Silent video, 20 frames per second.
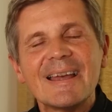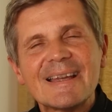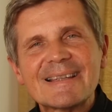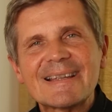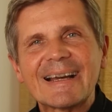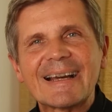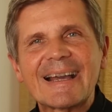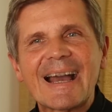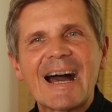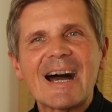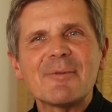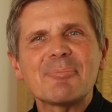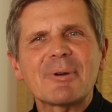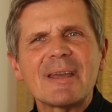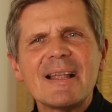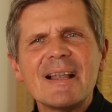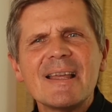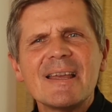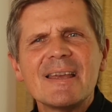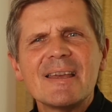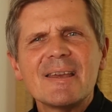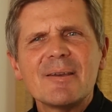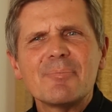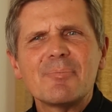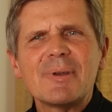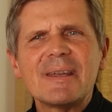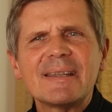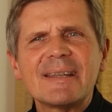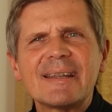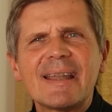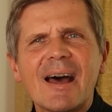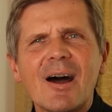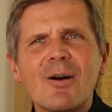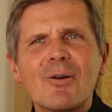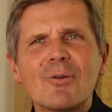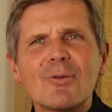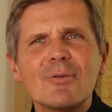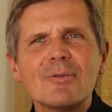St. Gabriel bietet auch